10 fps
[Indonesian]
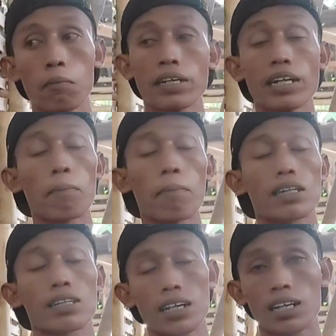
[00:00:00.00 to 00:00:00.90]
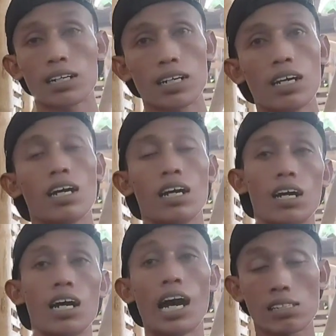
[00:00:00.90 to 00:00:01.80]
mendapatkan
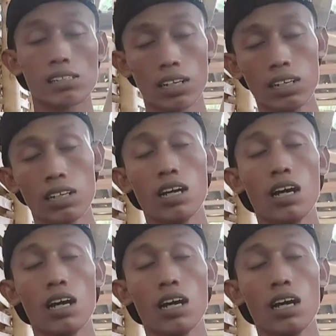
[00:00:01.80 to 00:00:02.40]
uh, hasil